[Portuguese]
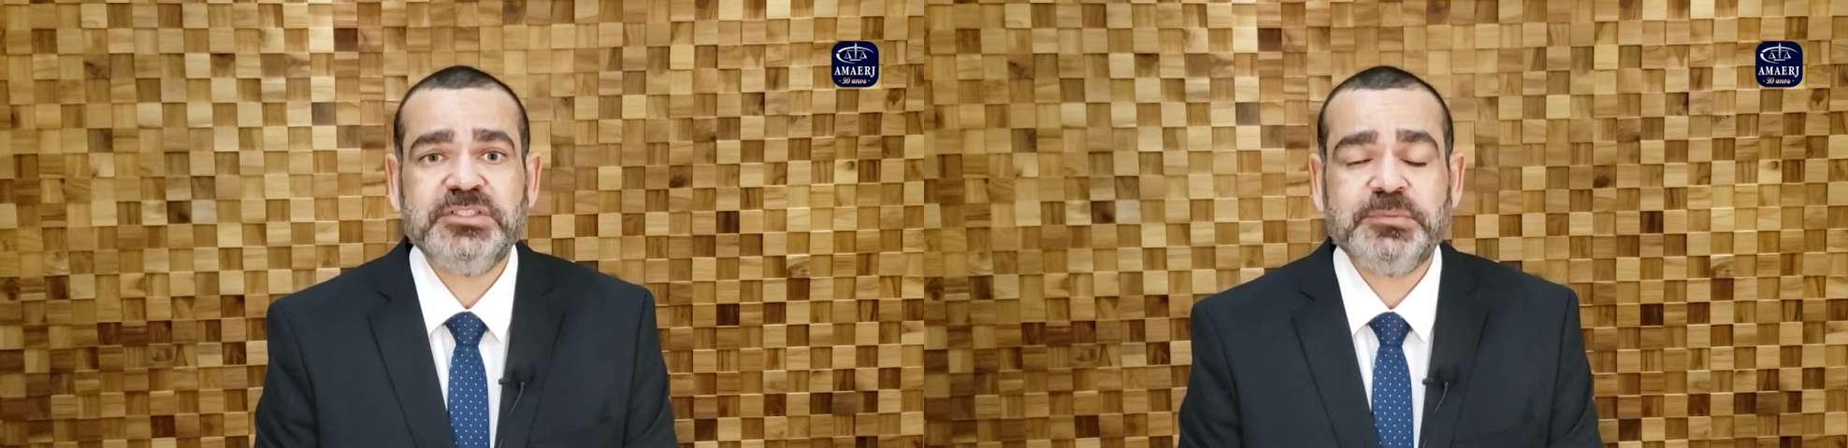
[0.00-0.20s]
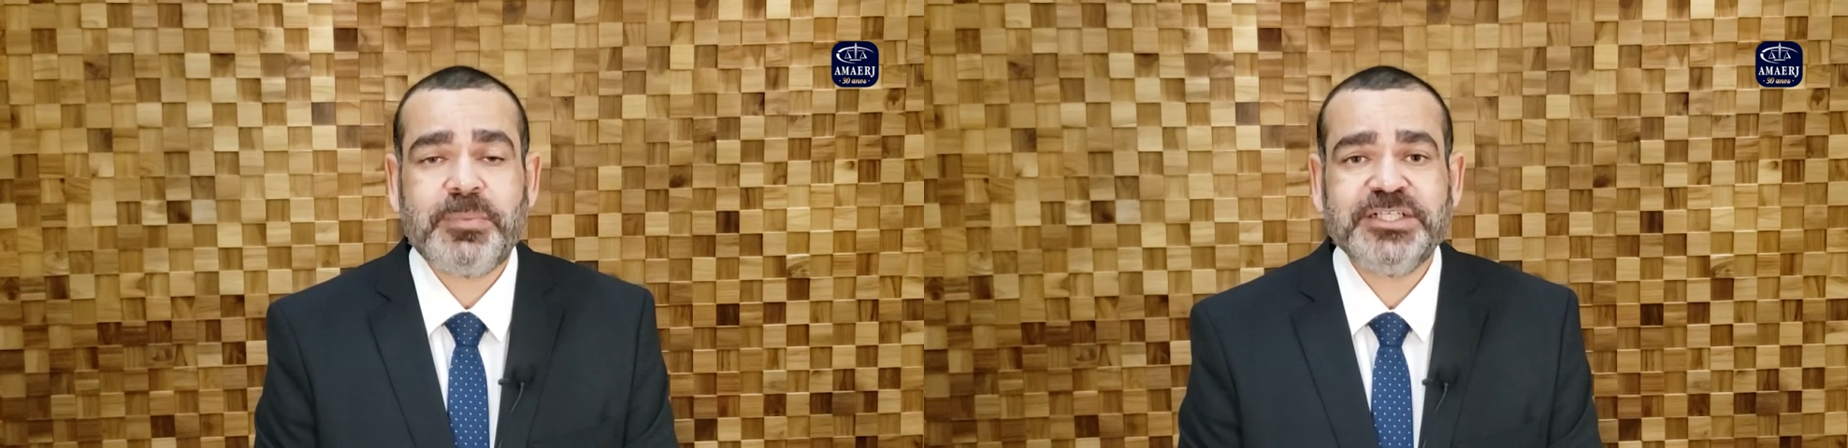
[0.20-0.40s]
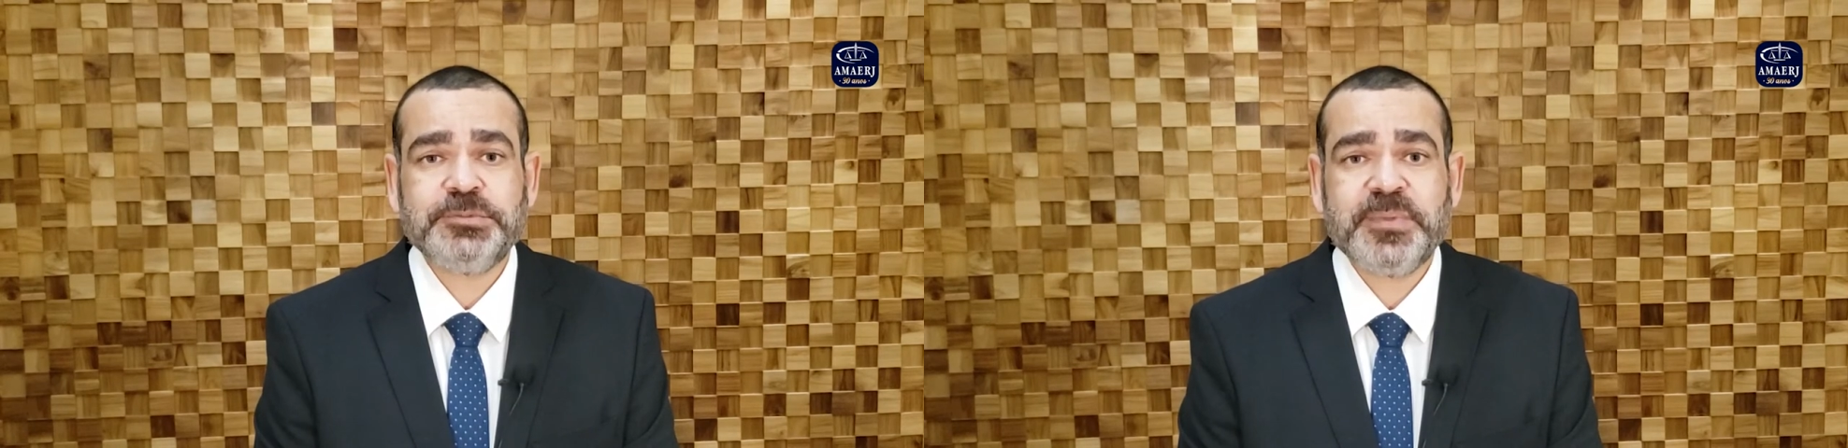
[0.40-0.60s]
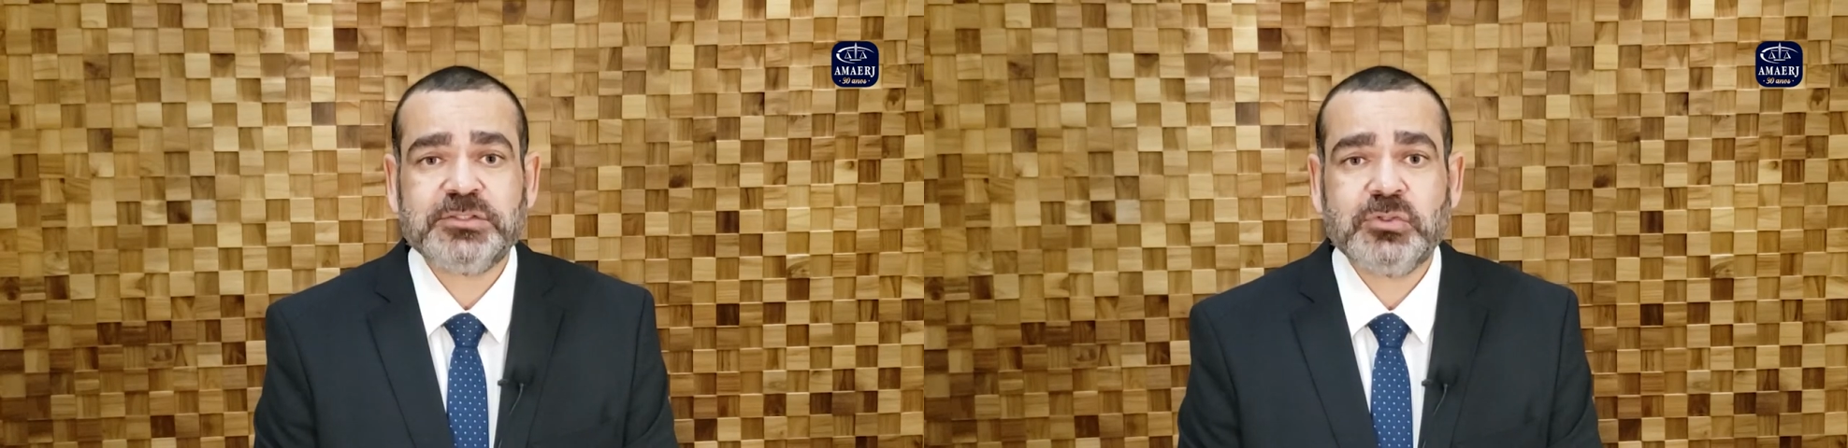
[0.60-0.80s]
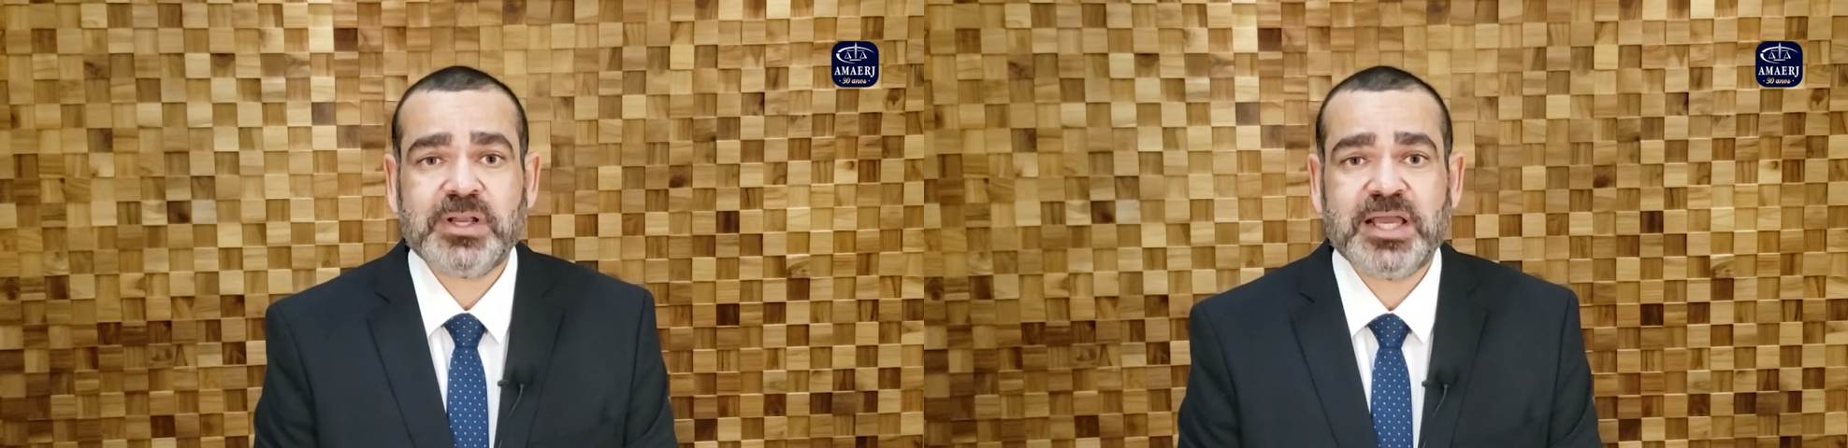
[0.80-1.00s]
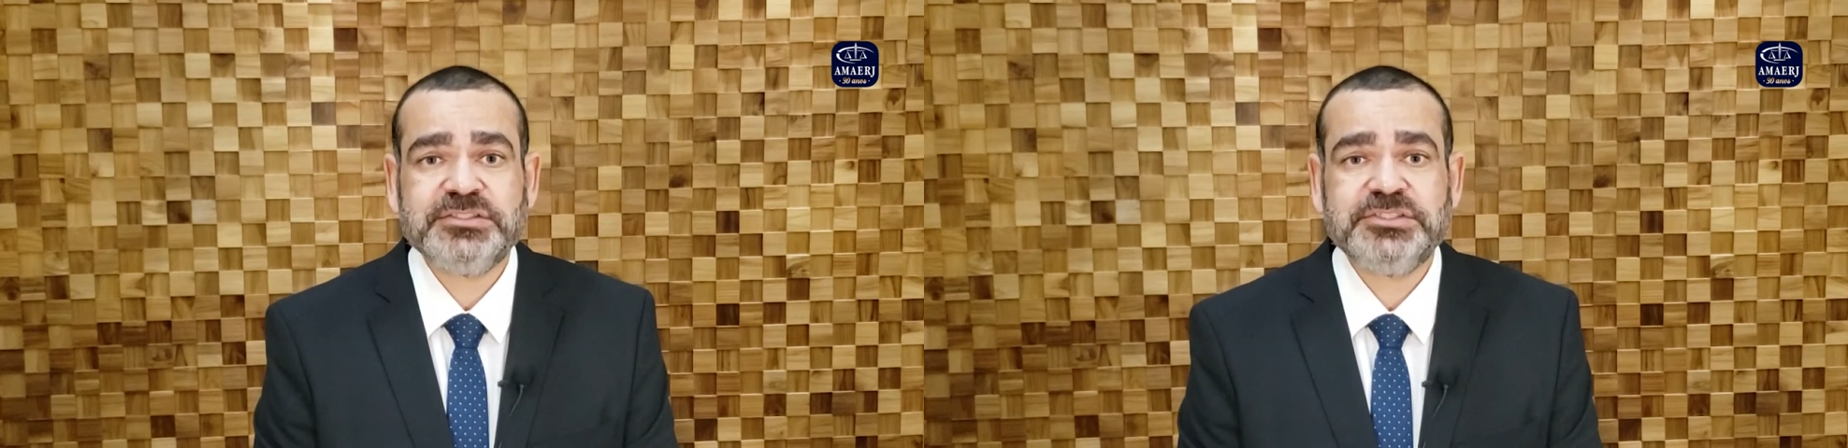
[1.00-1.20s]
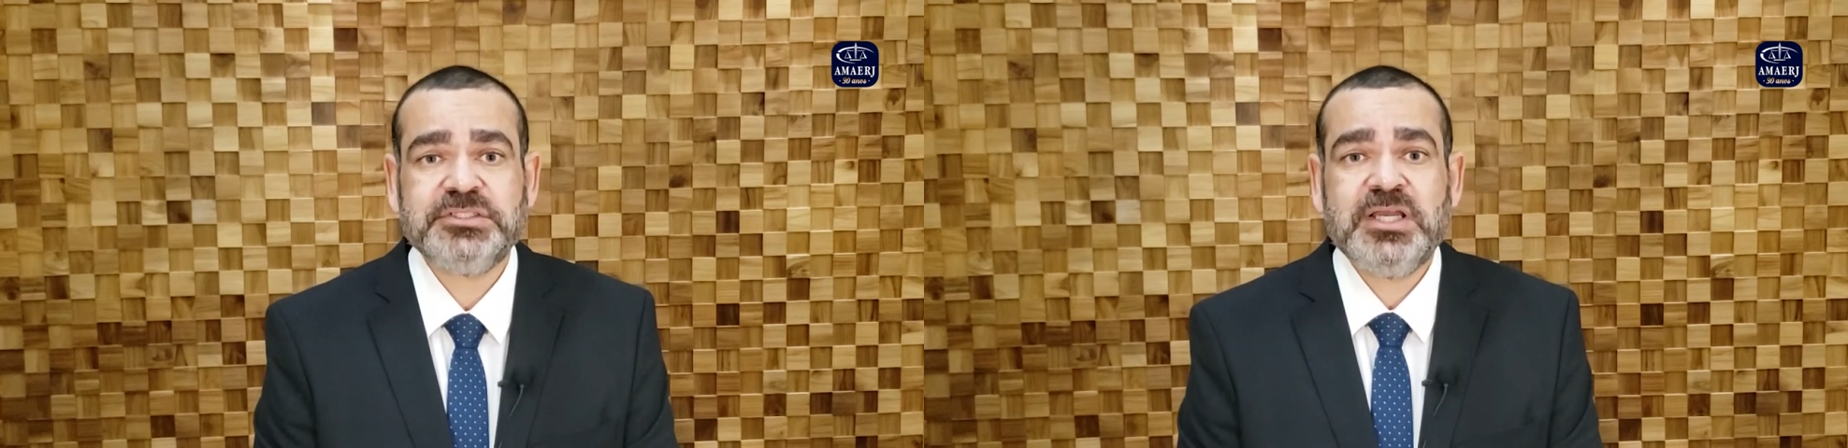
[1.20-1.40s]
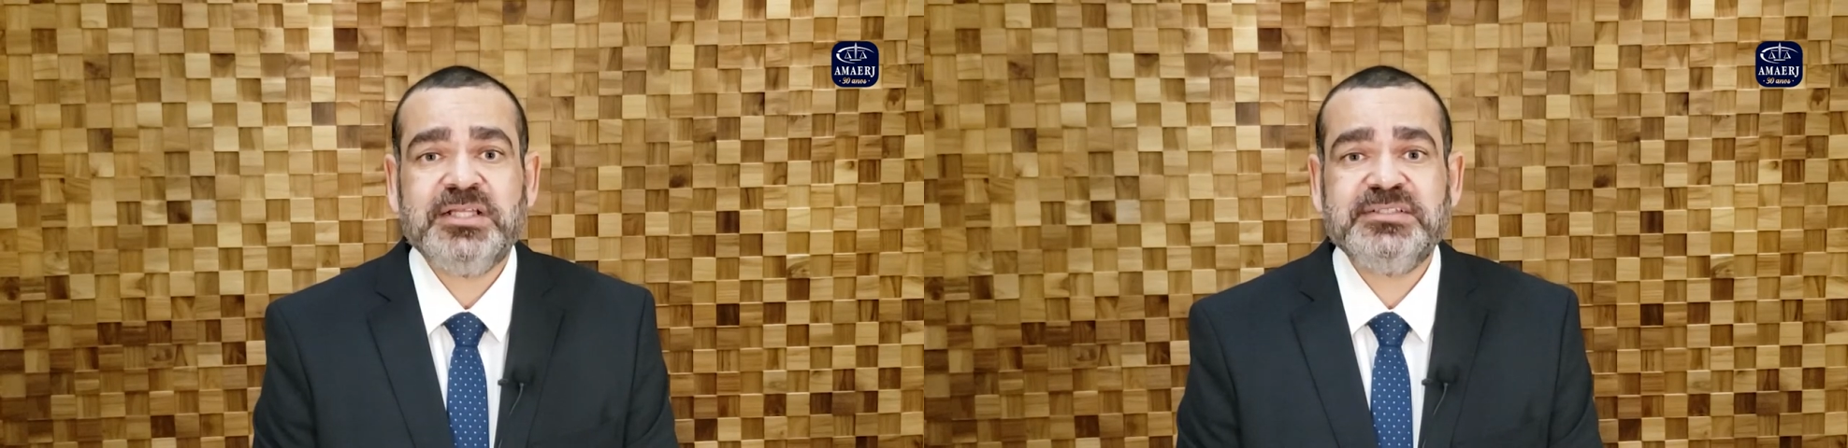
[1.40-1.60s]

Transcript: principais personagens